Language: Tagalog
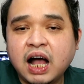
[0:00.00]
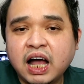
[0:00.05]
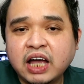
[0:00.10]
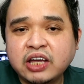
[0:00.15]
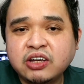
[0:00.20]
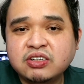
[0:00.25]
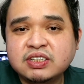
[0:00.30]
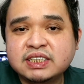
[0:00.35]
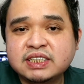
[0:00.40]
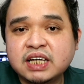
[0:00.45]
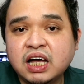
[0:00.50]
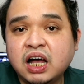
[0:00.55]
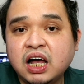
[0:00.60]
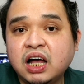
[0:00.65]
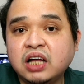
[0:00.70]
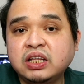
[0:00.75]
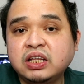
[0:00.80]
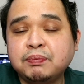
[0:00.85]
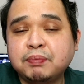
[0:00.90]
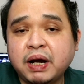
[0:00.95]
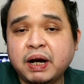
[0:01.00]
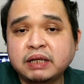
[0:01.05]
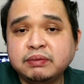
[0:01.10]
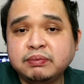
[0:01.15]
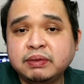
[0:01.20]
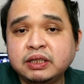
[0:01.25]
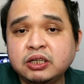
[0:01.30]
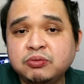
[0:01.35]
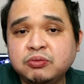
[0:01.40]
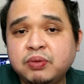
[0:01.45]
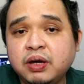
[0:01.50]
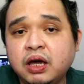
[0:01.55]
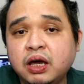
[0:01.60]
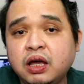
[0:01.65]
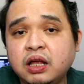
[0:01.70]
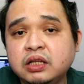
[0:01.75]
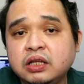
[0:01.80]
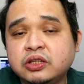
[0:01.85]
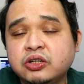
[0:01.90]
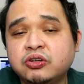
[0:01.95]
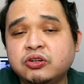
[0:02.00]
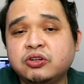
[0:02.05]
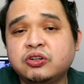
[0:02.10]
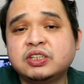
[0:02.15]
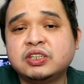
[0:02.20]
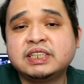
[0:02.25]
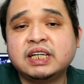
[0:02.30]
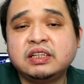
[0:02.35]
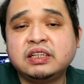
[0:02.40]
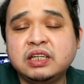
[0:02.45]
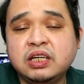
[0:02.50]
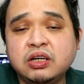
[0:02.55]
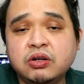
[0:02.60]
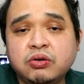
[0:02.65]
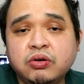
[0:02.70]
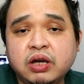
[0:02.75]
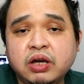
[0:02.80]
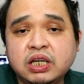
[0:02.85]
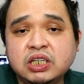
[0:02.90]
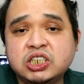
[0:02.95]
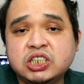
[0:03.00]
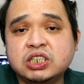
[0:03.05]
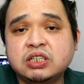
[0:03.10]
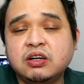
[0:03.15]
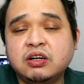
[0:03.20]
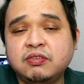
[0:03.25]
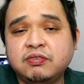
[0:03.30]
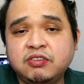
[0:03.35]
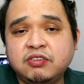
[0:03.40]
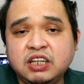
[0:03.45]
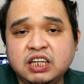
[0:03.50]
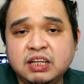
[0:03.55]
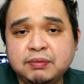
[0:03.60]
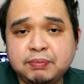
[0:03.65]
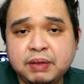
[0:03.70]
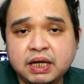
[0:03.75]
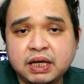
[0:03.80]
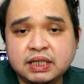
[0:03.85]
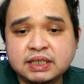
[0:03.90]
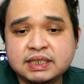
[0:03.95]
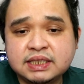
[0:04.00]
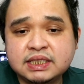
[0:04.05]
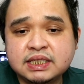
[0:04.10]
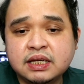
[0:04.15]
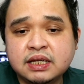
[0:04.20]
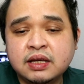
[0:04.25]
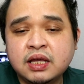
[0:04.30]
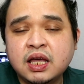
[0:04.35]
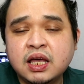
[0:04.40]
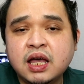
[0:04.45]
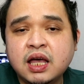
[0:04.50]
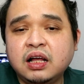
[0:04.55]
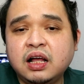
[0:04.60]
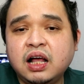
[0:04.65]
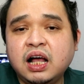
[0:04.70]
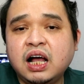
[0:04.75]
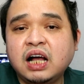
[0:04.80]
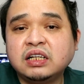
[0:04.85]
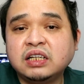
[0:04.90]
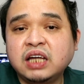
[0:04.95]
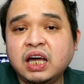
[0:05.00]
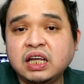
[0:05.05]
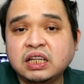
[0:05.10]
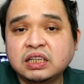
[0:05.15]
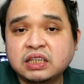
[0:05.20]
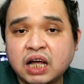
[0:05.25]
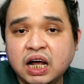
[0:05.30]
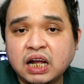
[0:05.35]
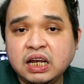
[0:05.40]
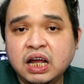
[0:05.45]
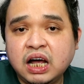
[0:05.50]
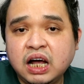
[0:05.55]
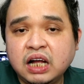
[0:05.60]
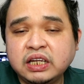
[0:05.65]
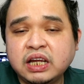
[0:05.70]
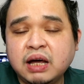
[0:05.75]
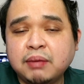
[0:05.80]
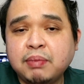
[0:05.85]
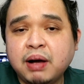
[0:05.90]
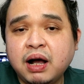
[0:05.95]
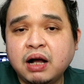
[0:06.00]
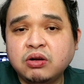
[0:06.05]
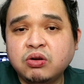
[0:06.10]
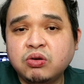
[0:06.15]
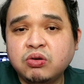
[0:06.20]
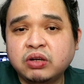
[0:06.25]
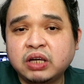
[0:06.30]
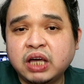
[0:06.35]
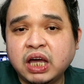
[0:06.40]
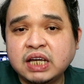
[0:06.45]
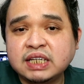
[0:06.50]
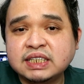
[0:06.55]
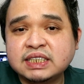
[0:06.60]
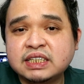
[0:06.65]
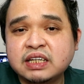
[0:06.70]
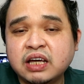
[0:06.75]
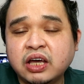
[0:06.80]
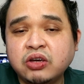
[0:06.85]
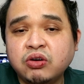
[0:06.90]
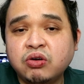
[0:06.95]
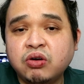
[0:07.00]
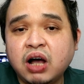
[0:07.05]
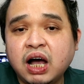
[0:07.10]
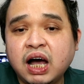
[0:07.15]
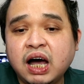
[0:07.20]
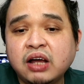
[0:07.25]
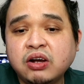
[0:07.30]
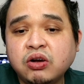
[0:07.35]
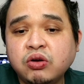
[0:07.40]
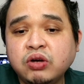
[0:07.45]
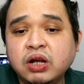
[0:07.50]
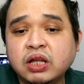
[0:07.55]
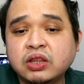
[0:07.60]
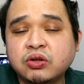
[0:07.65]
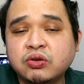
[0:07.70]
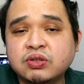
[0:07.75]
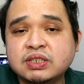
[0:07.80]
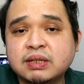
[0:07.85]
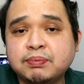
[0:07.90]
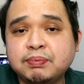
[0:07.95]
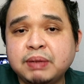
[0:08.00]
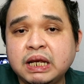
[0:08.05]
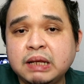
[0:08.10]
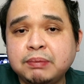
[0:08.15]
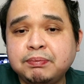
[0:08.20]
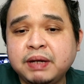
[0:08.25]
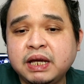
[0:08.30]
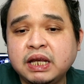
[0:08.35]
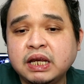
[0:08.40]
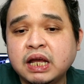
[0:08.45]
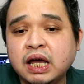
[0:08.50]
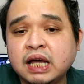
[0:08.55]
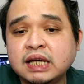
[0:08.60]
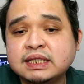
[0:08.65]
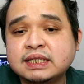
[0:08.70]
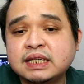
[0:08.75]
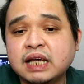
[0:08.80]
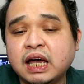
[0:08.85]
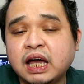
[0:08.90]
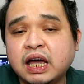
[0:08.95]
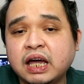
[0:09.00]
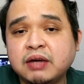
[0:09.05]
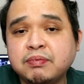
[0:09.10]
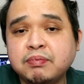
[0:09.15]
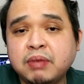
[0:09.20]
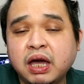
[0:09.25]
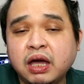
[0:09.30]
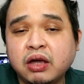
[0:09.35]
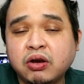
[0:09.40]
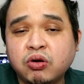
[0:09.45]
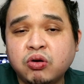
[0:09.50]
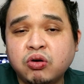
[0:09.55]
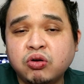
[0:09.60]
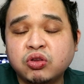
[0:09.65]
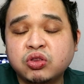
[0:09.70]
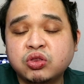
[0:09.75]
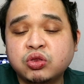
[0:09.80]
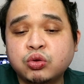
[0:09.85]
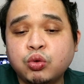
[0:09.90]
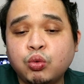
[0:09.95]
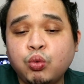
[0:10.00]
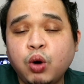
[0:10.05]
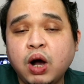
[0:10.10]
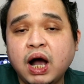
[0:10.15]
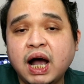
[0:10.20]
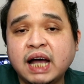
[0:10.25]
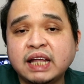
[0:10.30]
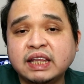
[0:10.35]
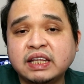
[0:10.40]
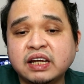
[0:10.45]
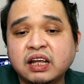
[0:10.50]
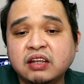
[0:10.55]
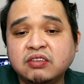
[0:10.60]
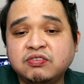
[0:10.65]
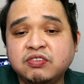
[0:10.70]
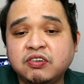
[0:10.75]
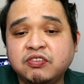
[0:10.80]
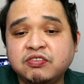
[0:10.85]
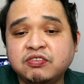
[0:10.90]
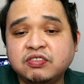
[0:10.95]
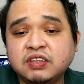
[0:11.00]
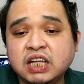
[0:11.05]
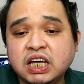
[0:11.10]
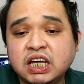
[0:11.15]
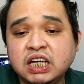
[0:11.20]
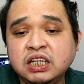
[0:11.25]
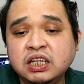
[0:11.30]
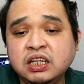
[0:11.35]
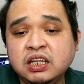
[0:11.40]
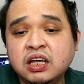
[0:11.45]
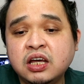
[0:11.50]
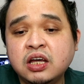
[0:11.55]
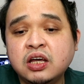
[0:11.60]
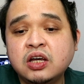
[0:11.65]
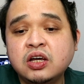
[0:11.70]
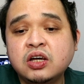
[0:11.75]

ayon sa Department of Health or sa DOH Philippines, ang naitala na bagong case ngayong araw na to sa Pilipinas ay merong 215